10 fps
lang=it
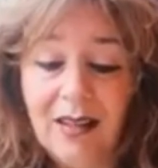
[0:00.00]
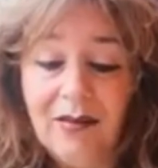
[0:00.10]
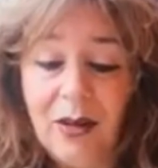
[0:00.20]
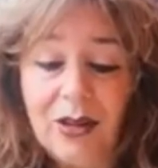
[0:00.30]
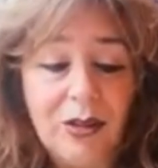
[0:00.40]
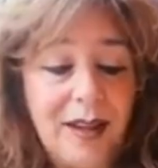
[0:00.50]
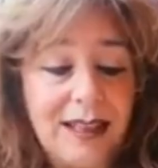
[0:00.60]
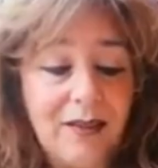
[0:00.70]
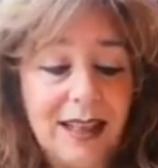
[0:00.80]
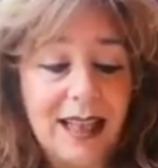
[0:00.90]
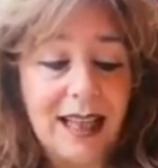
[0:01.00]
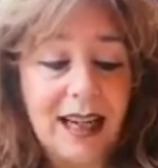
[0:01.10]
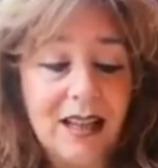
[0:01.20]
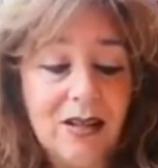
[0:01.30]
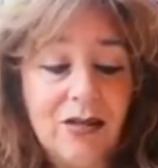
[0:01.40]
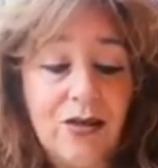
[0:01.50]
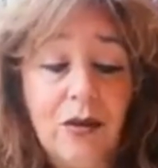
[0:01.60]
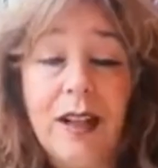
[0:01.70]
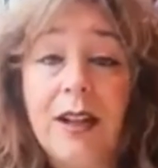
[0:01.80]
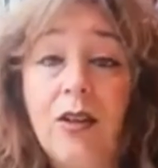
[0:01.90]
voi dovete vedere
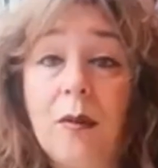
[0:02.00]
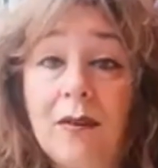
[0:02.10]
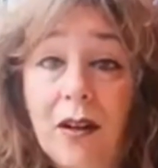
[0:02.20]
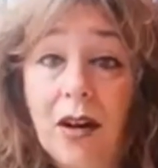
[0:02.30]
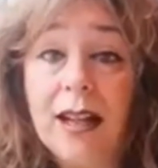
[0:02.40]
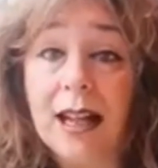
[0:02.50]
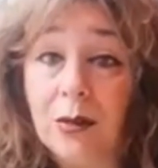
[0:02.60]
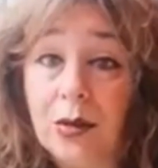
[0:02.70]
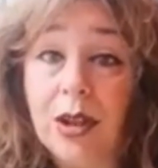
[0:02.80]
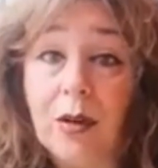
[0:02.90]
giovani come voi caduti